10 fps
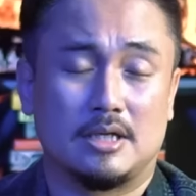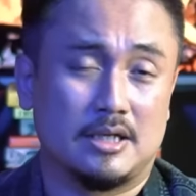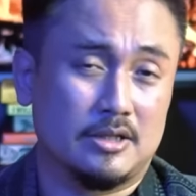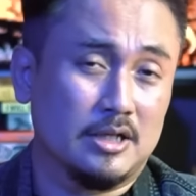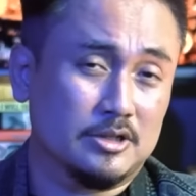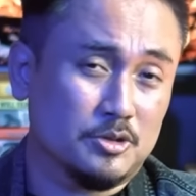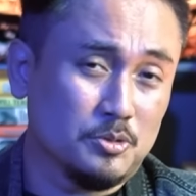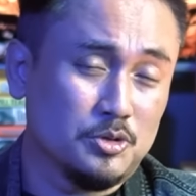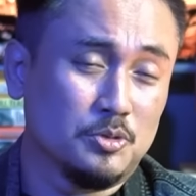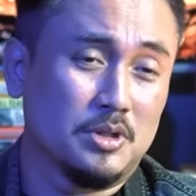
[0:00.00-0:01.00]
karena tidak
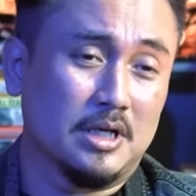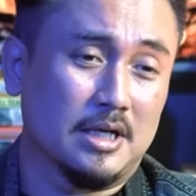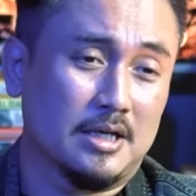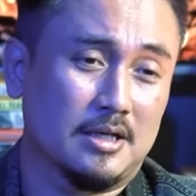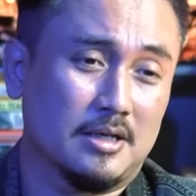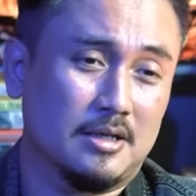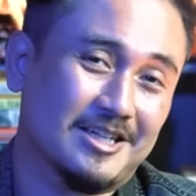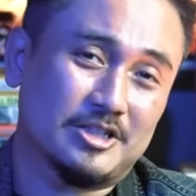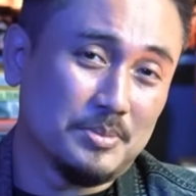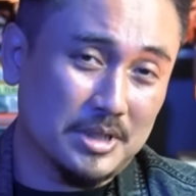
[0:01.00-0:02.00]
setuju dengan
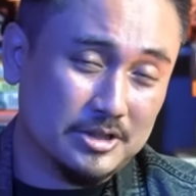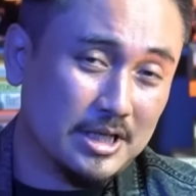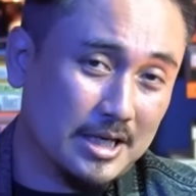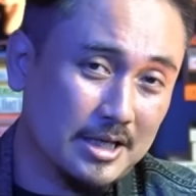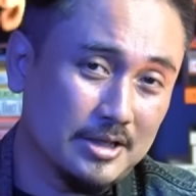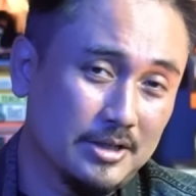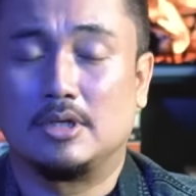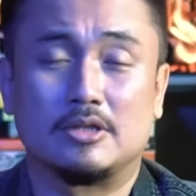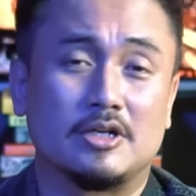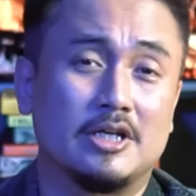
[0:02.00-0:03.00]
rezim yang sekarang ini.
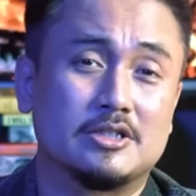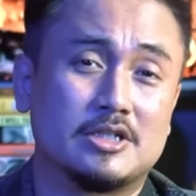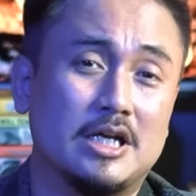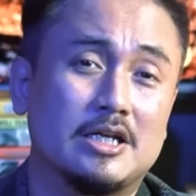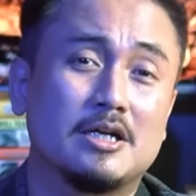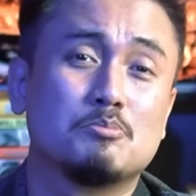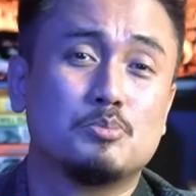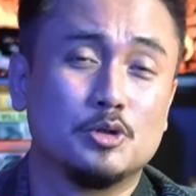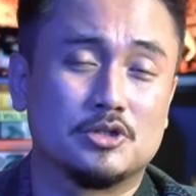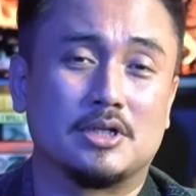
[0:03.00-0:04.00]
Dan terlihat sekali
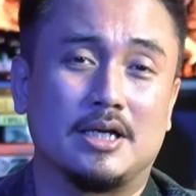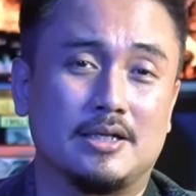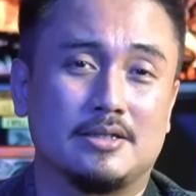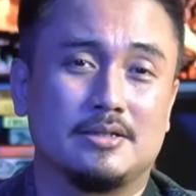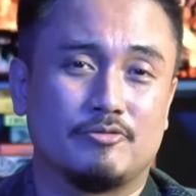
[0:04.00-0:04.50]
ngebus sekali